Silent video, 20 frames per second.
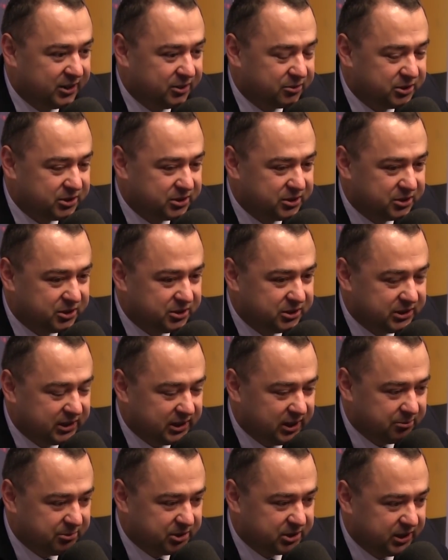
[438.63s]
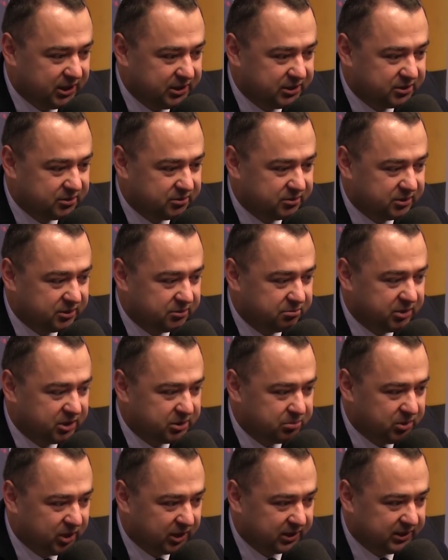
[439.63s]
To wszystko oczywiście dla mieszkańców
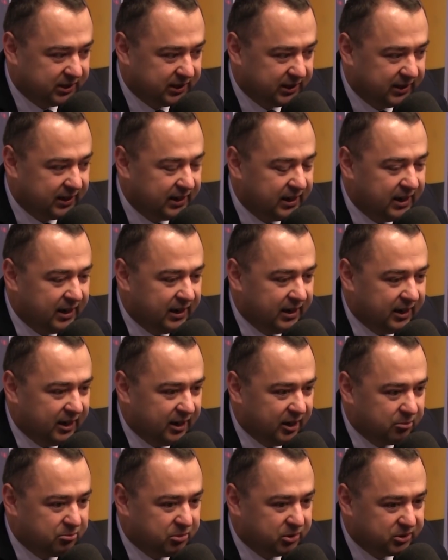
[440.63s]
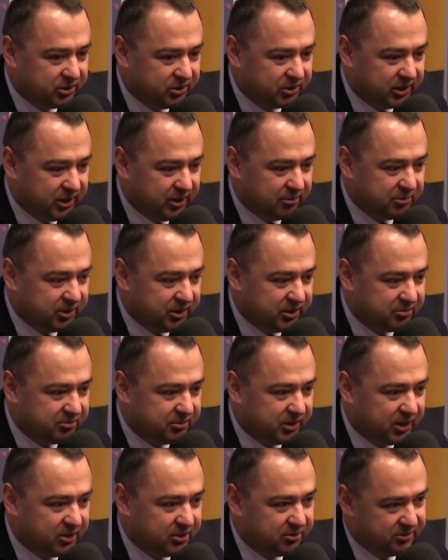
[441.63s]
bezpłatne, pod okiem
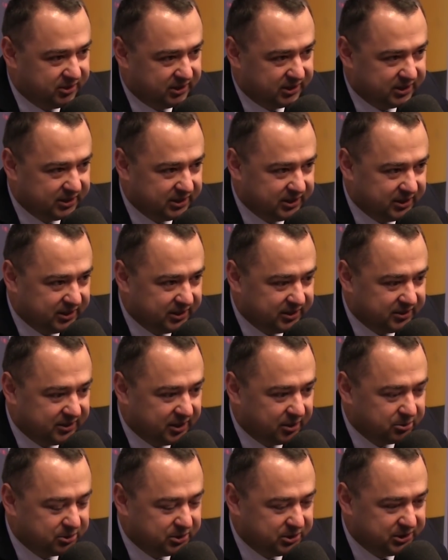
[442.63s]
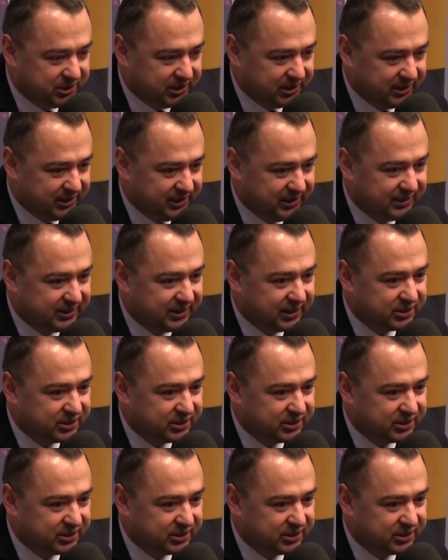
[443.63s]
fachowych nauczycieli.